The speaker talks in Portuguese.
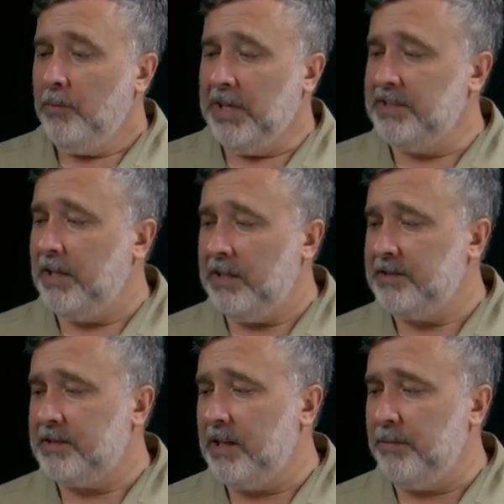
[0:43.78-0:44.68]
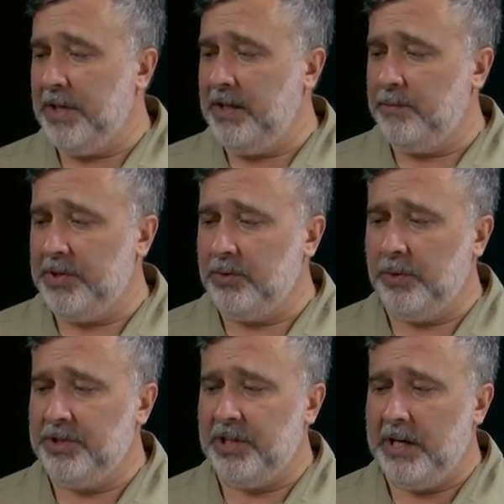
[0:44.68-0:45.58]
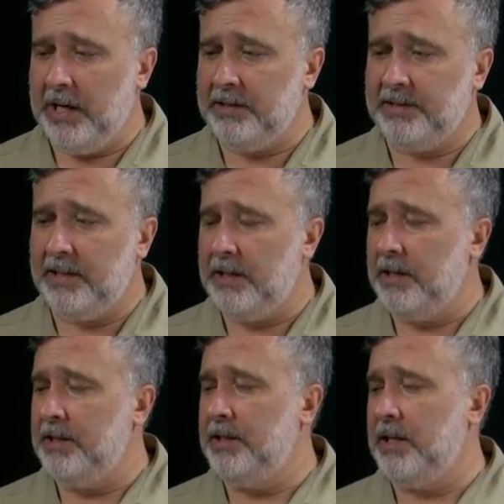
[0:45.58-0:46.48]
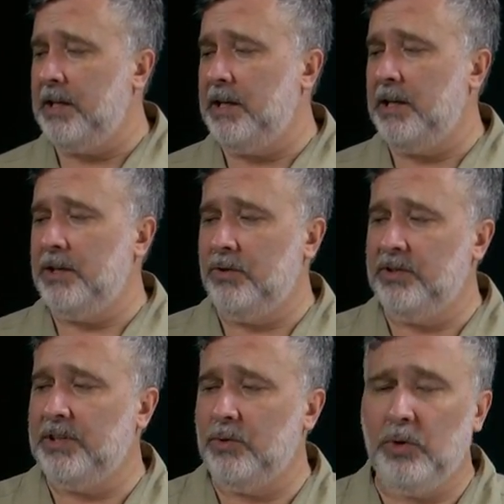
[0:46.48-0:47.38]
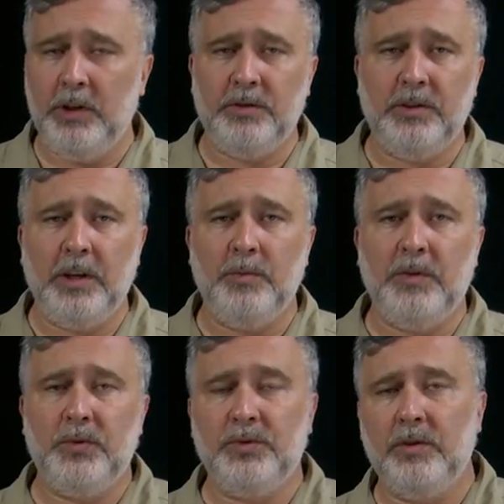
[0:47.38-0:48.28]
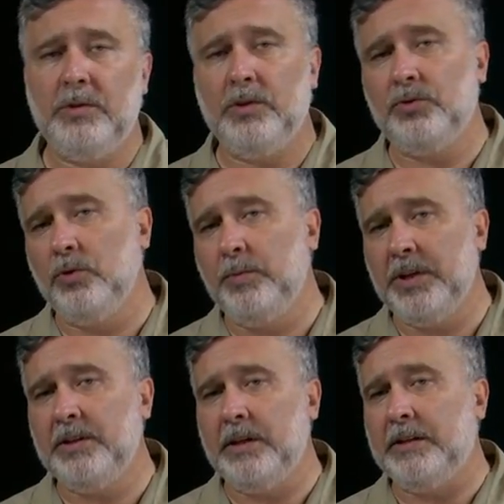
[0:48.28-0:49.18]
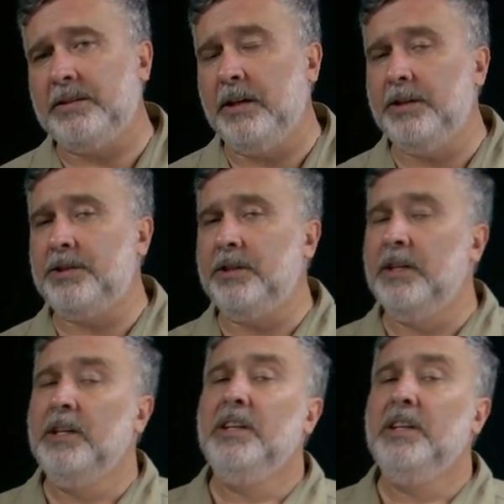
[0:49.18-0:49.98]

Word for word: mas elas também, principalmente essa e a 208, tem uma função que é super interessante